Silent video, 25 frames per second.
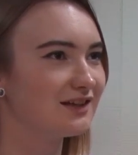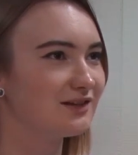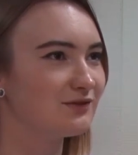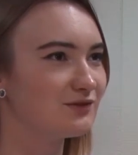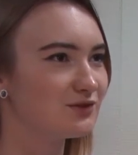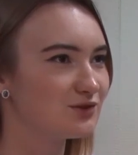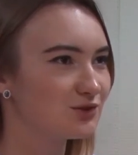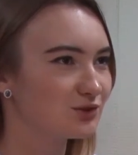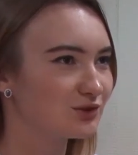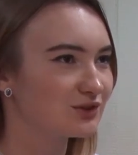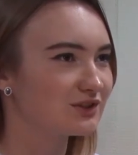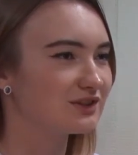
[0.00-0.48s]
И
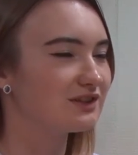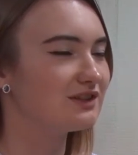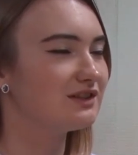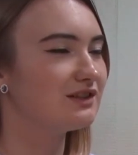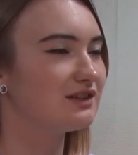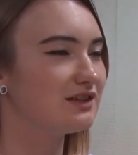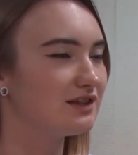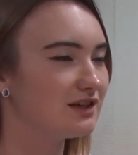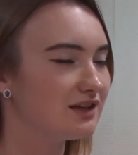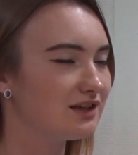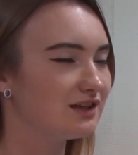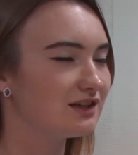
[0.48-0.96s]
все,
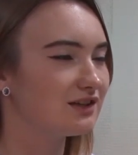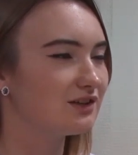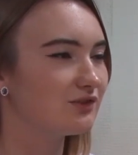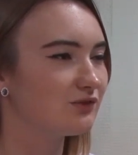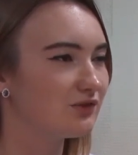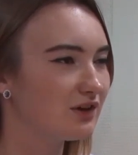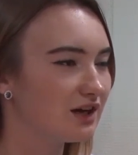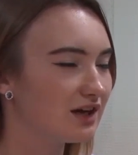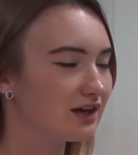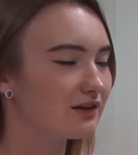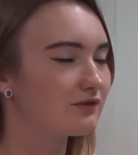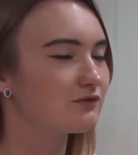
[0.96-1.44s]
три,
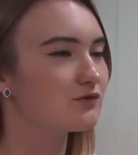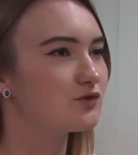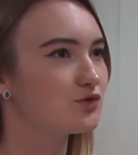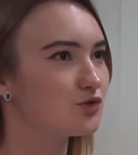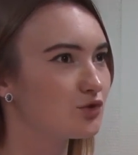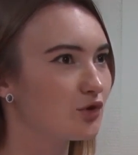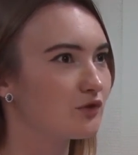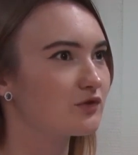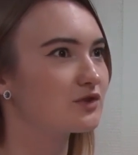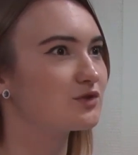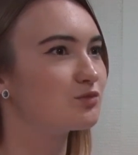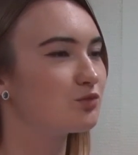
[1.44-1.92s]
два,
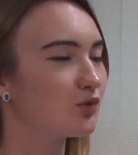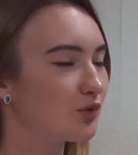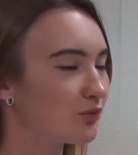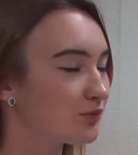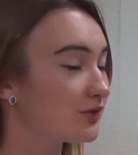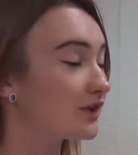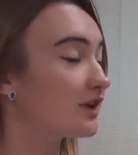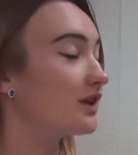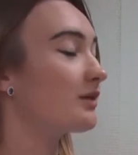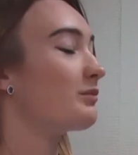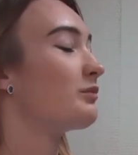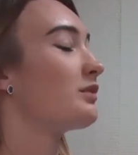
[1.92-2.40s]
все,
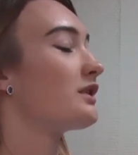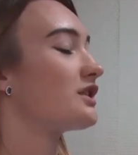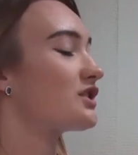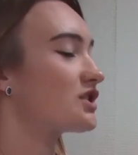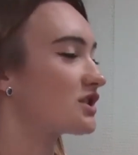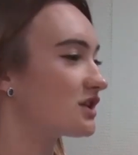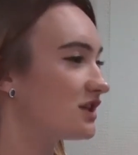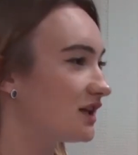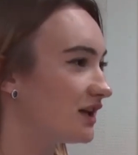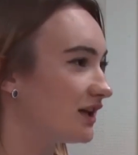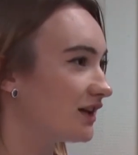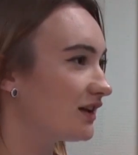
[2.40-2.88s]
вспомнила,
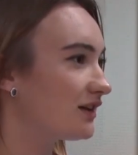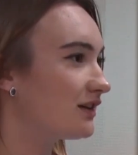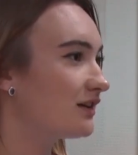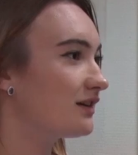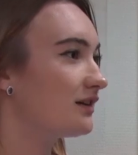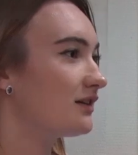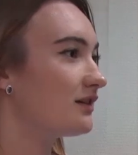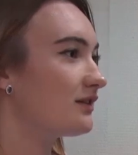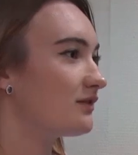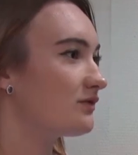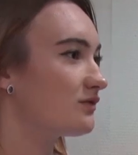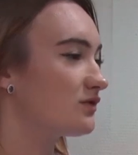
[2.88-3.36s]
пошли.
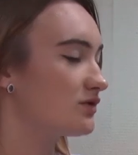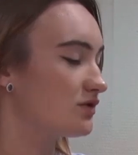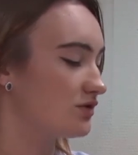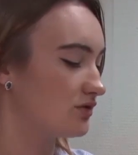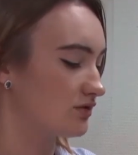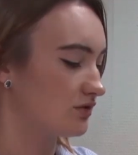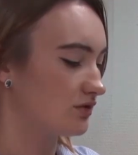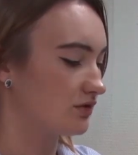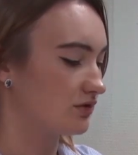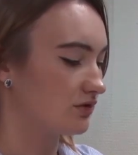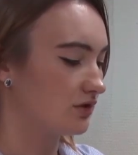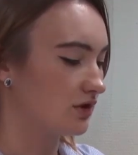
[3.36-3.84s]

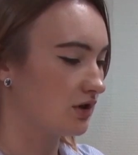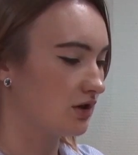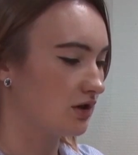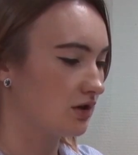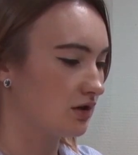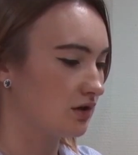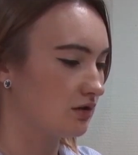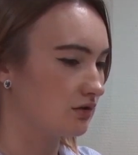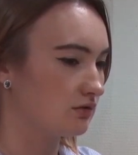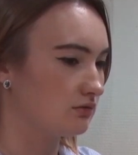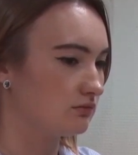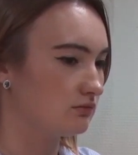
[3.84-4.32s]
Все.
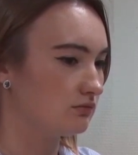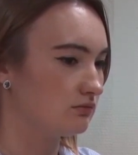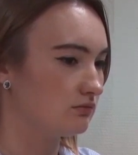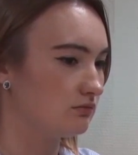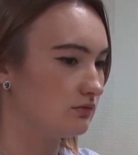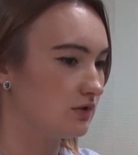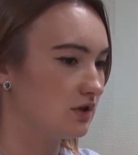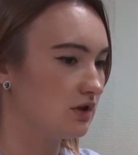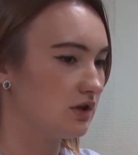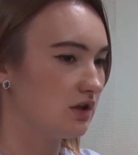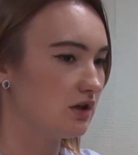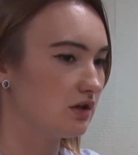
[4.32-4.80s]
А
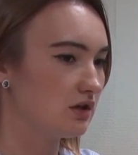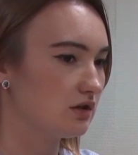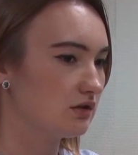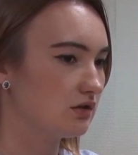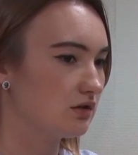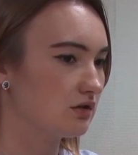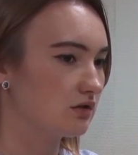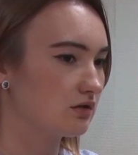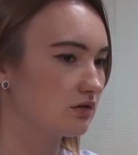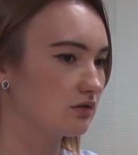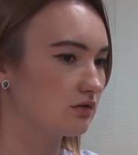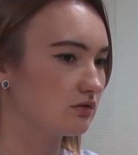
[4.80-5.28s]
для
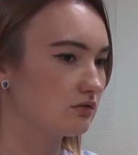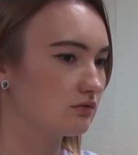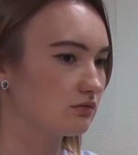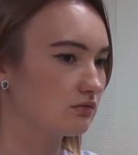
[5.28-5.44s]
некоторых